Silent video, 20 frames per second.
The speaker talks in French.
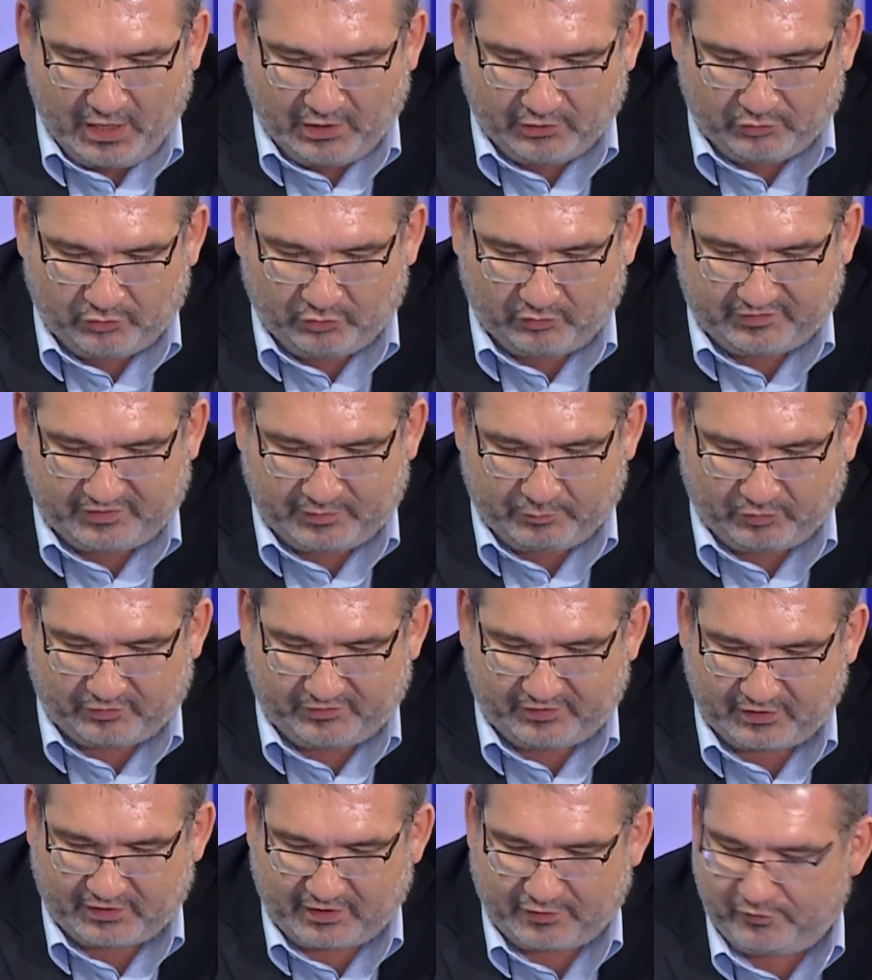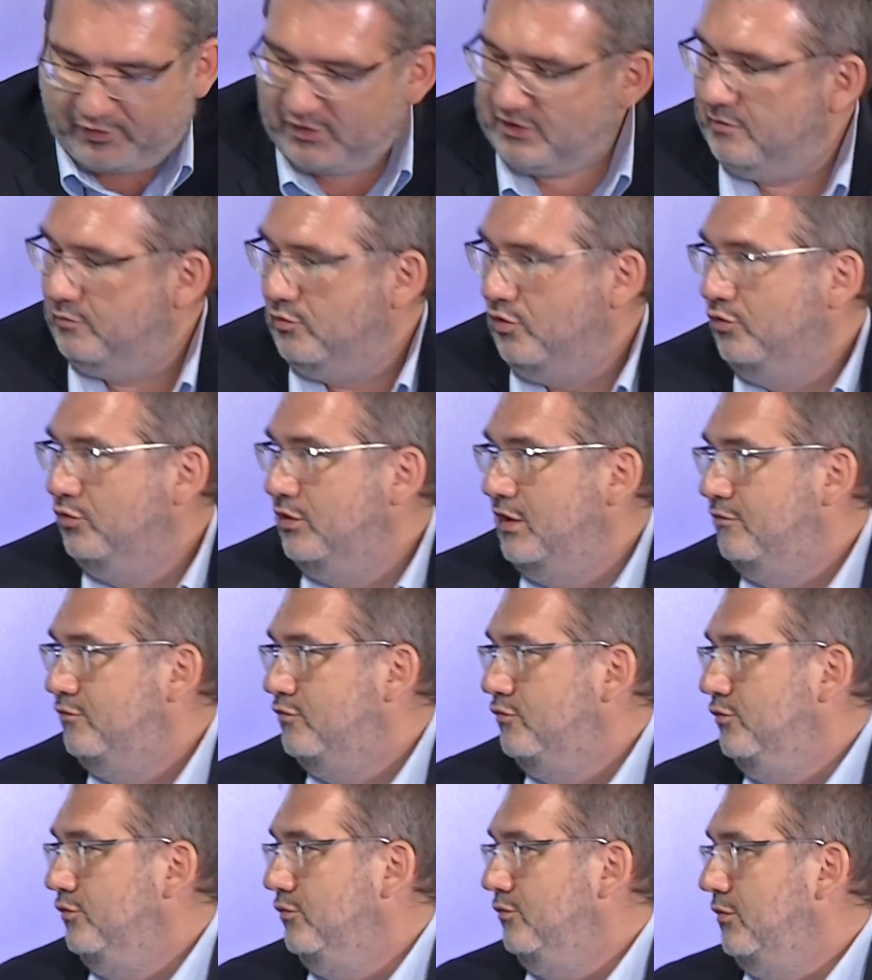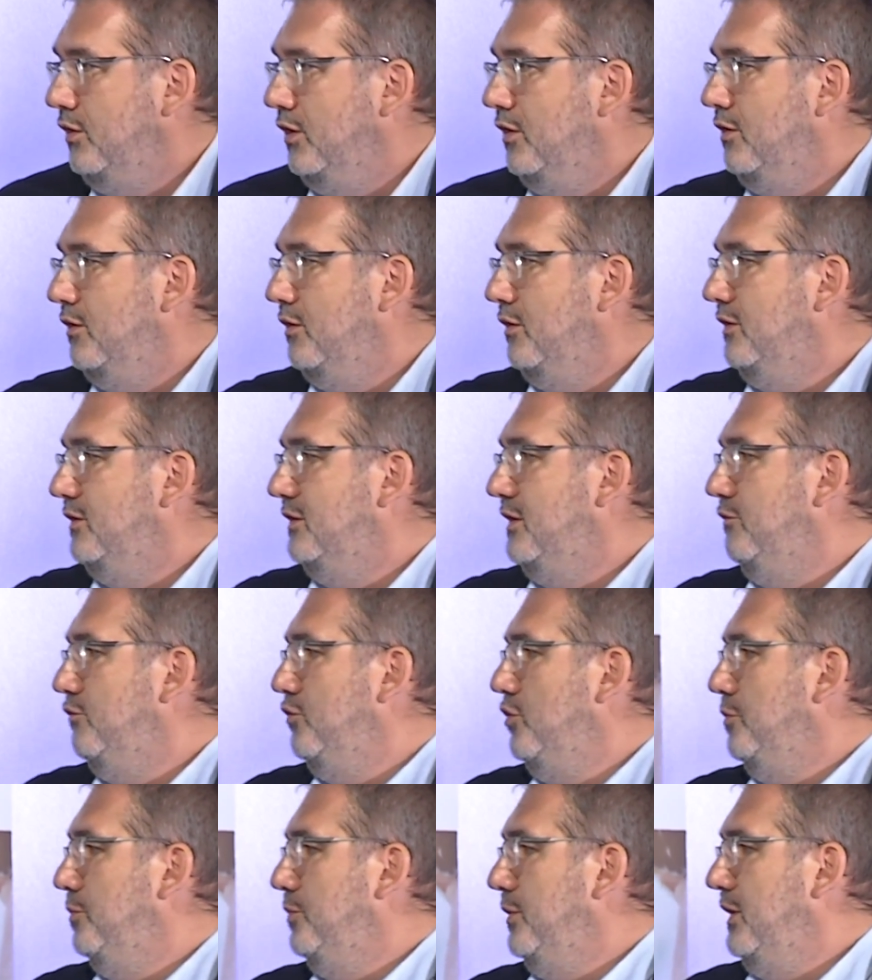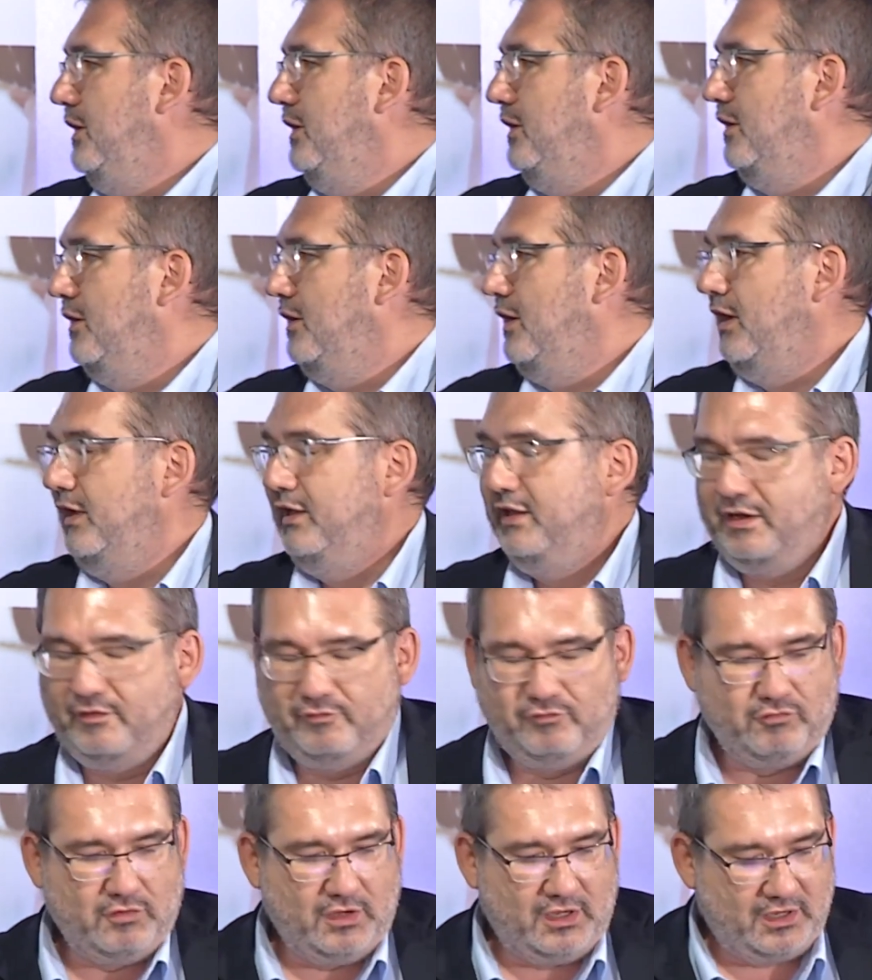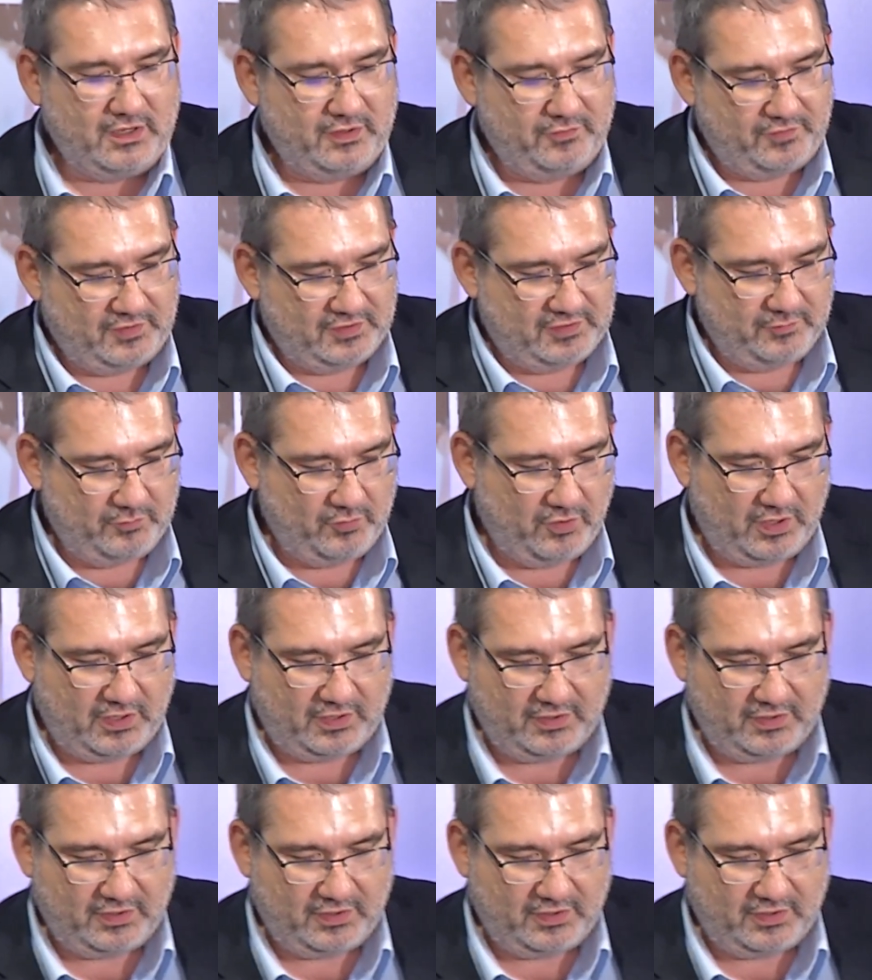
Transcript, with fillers: Donc c'est pour ça qu'effectivement on a voulu euh, développer euh, et avoir effectivement